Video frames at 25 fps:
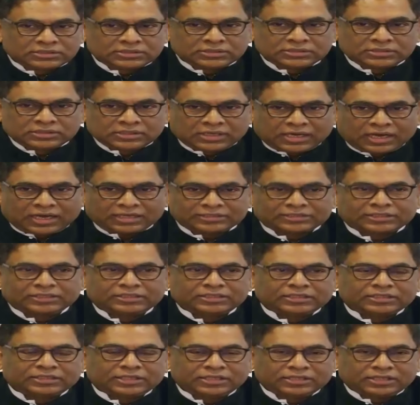বর্তমানে
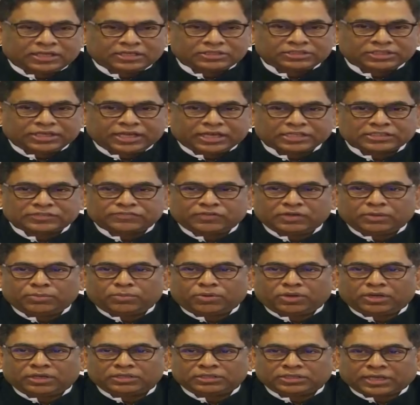চাহিদার তুলনায় জ্বালানি
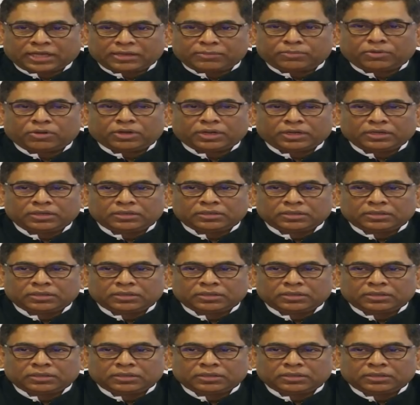সরবরাহ কম